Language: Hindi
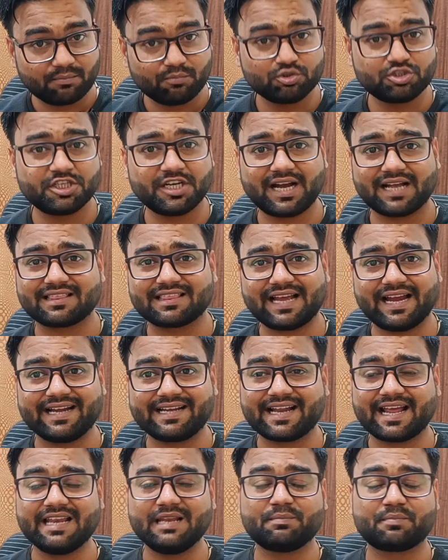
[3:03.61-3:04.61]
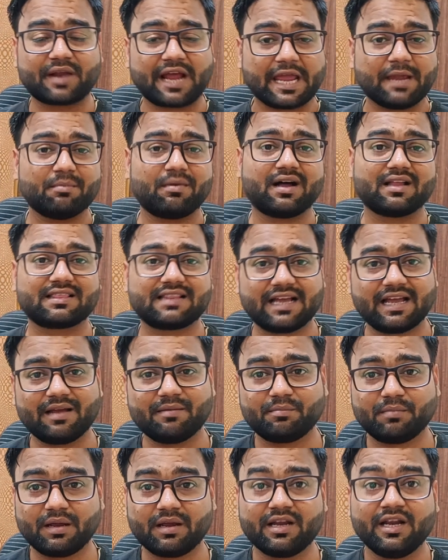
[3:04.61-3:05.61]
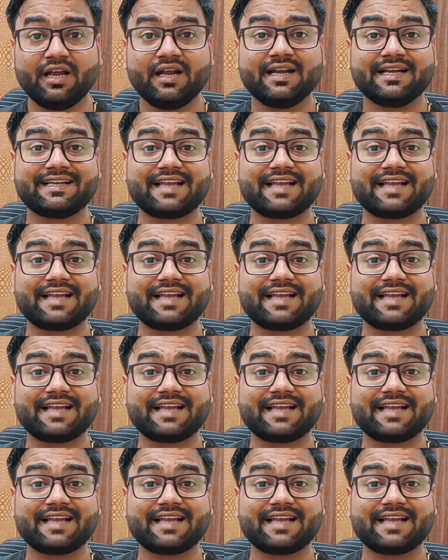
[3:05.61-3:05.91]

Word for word: मुझे आता है टैली प्राइम आता है मैं